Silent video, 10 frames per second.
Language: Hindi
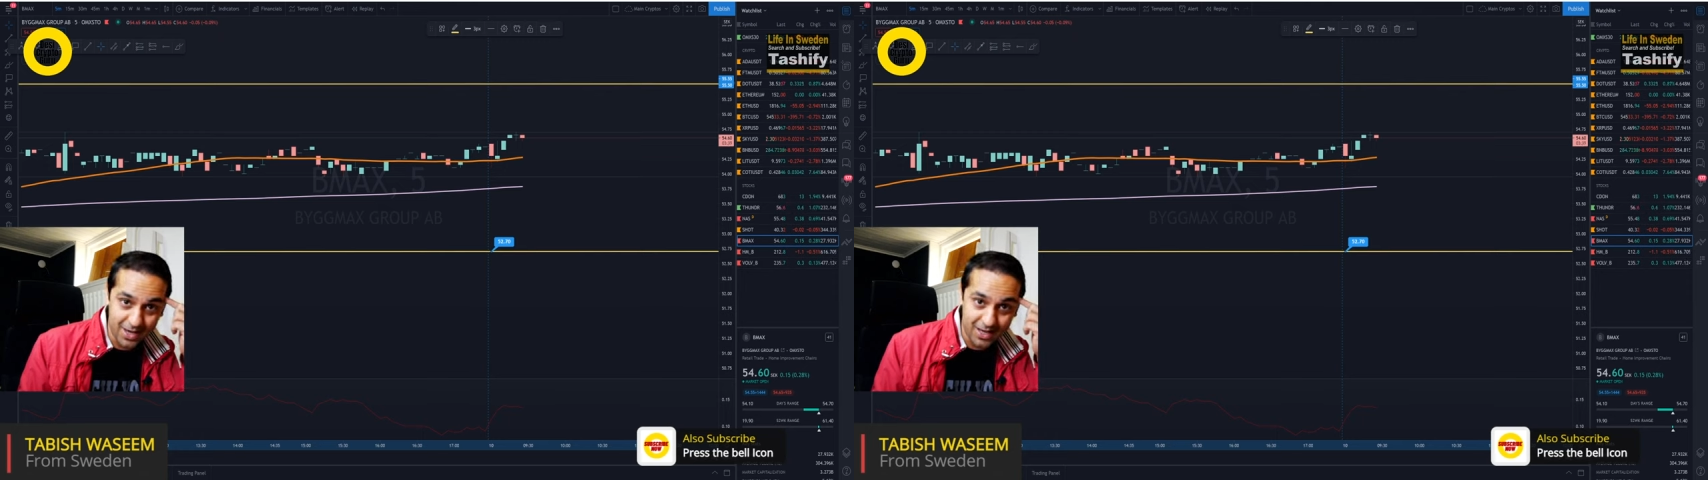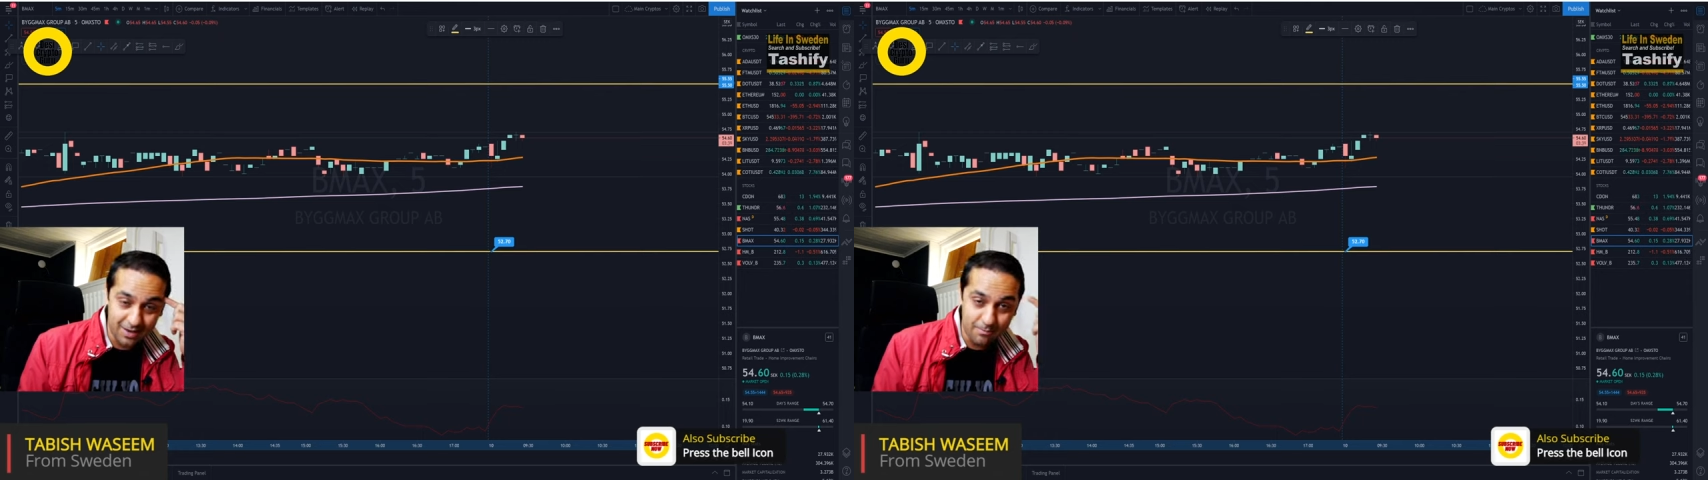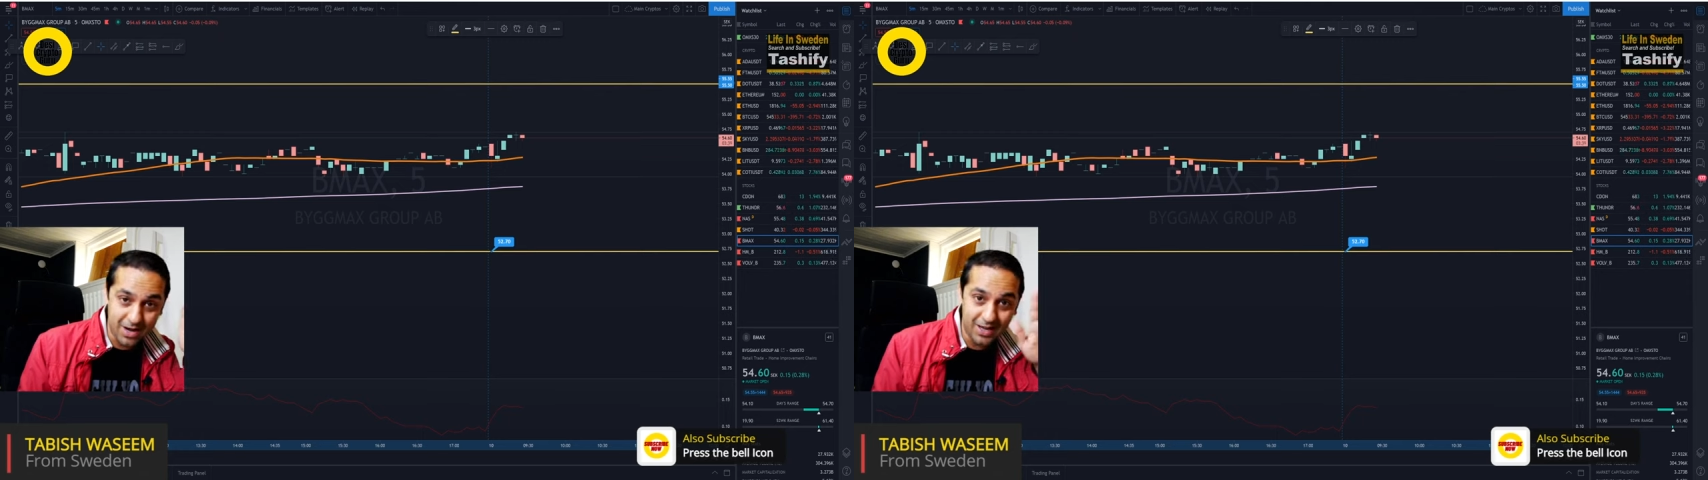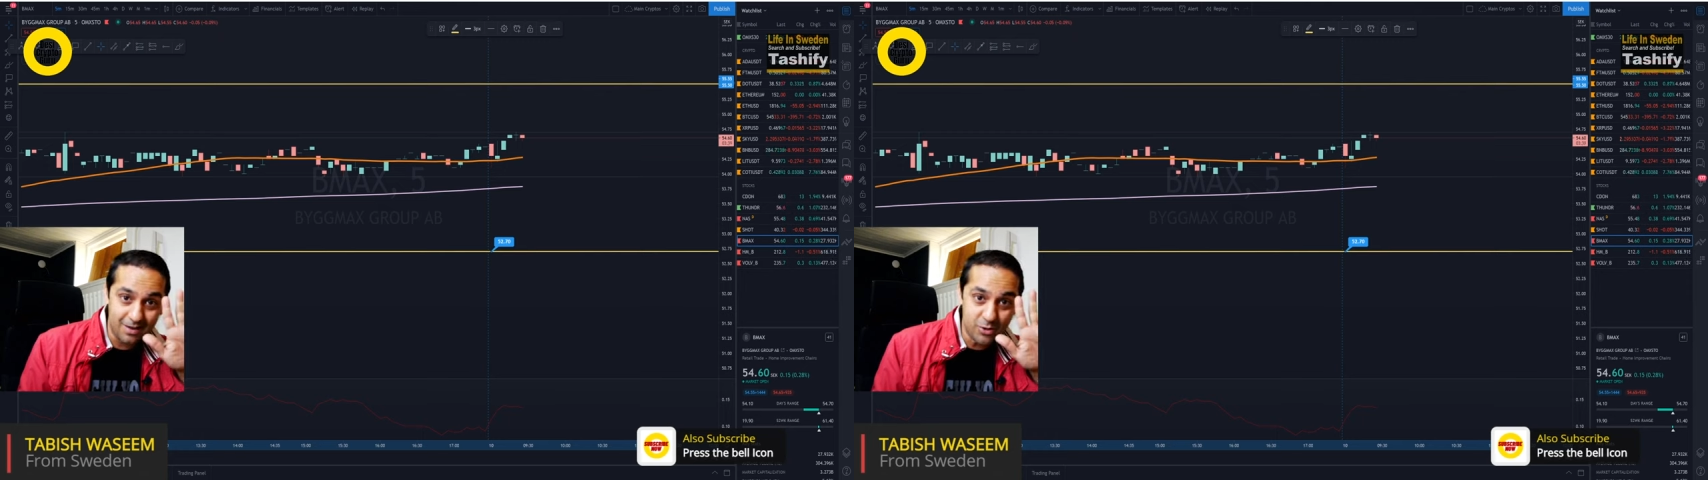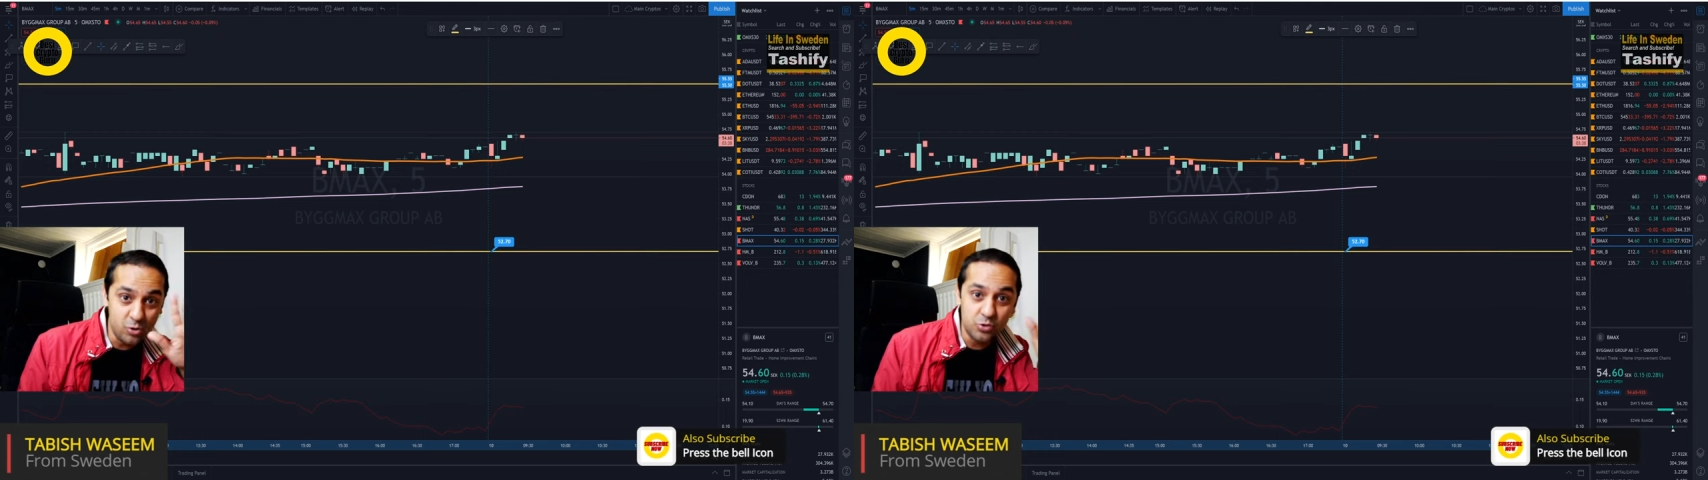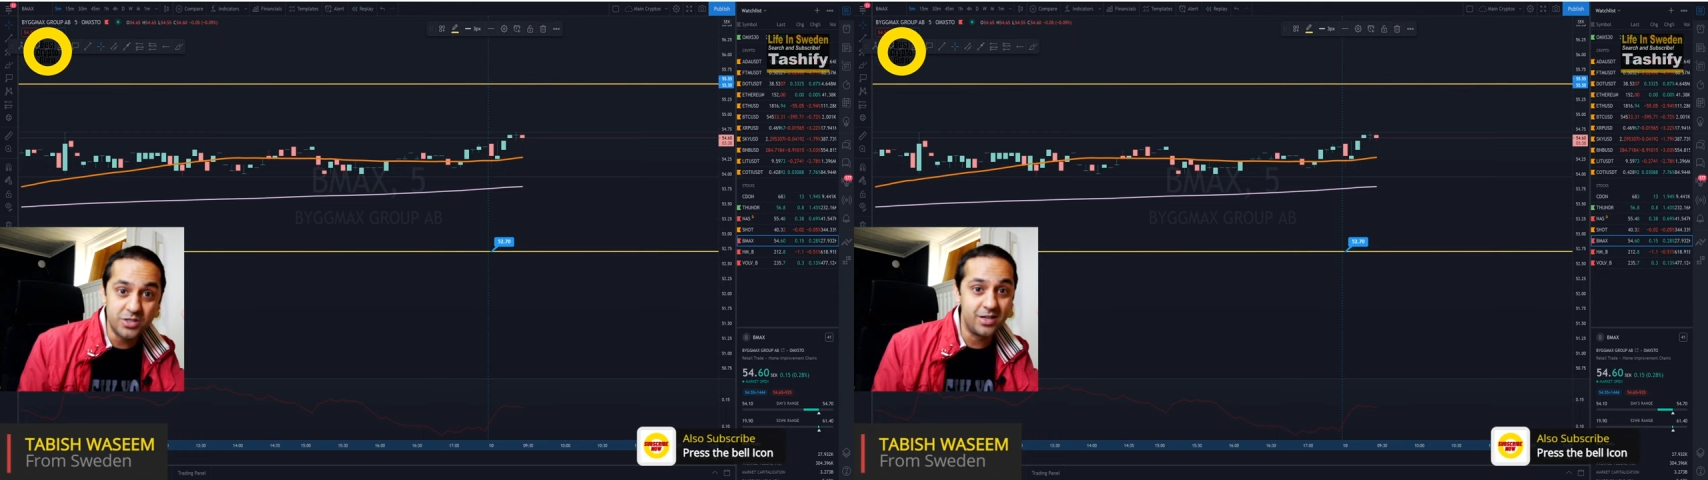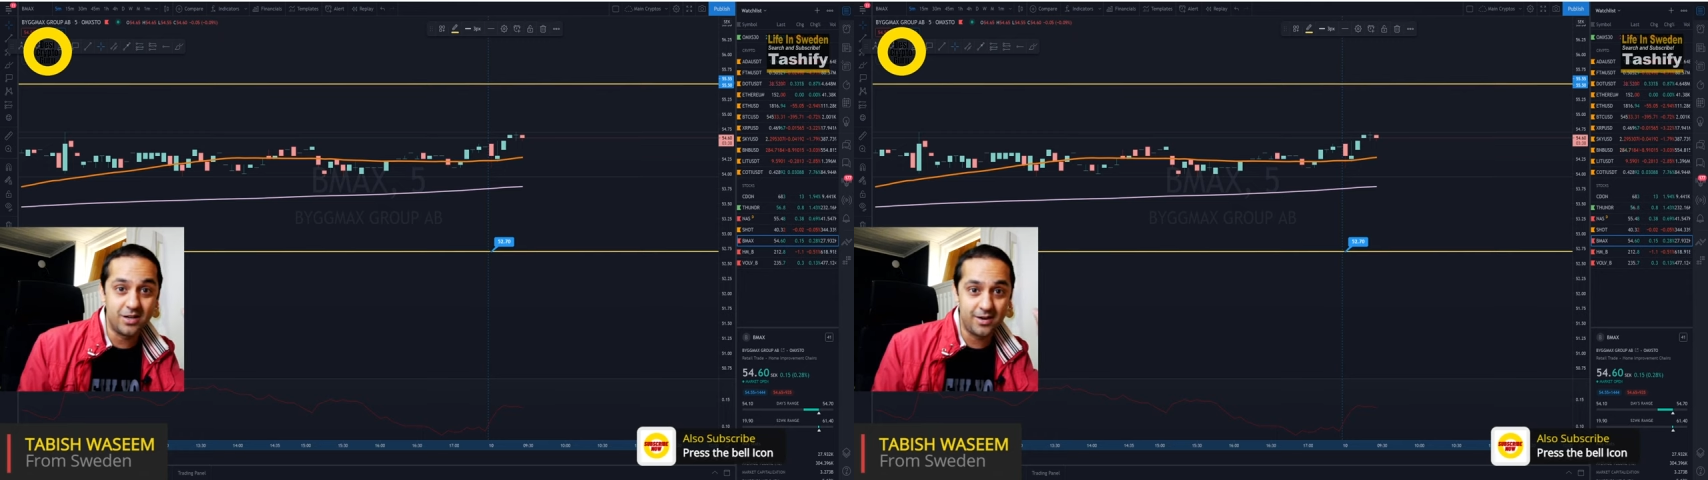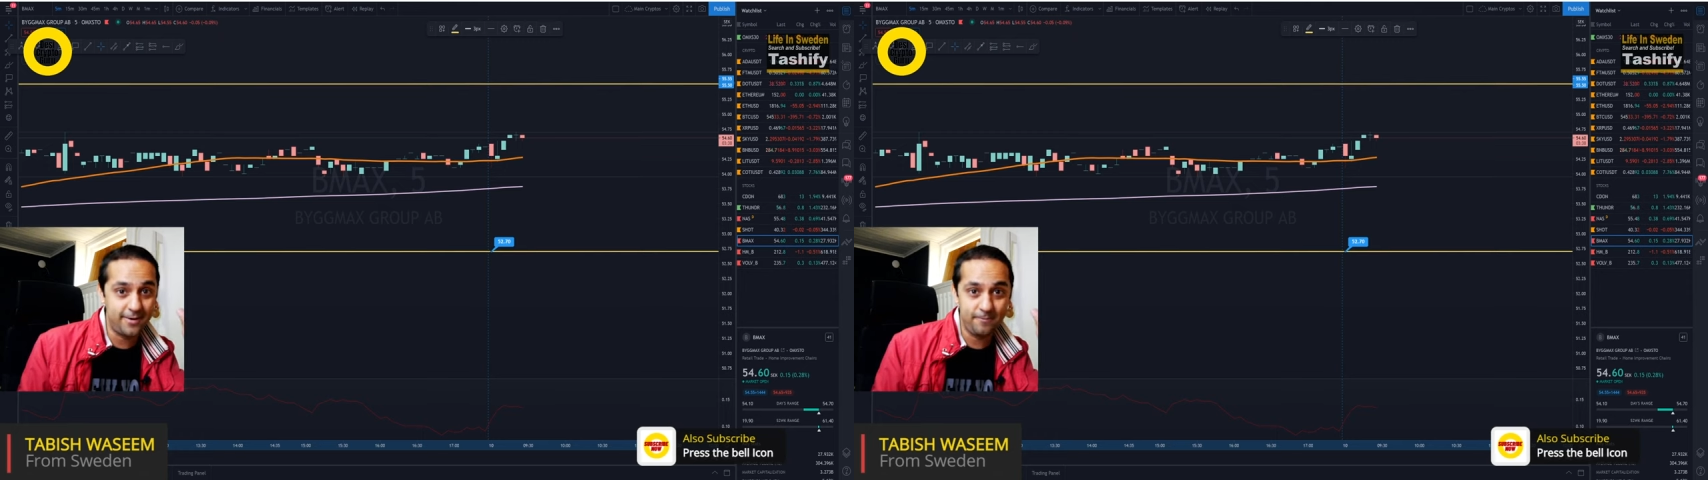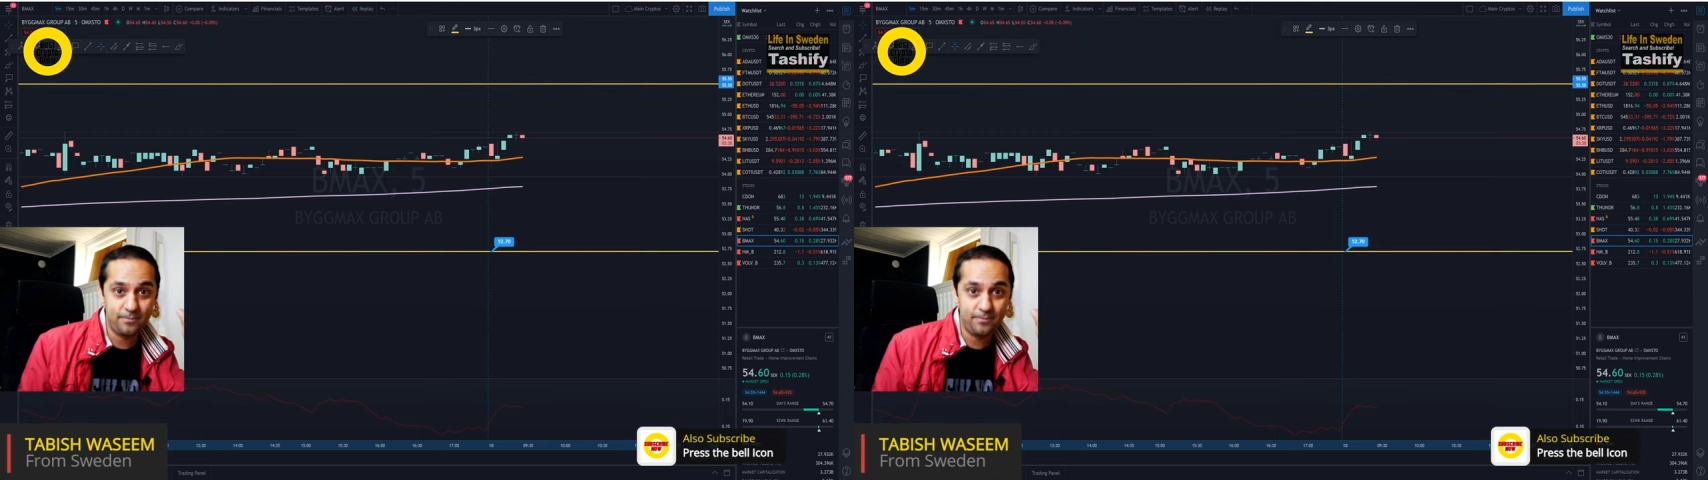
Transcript: है कि मैंने कभी लूज़ नहीं करना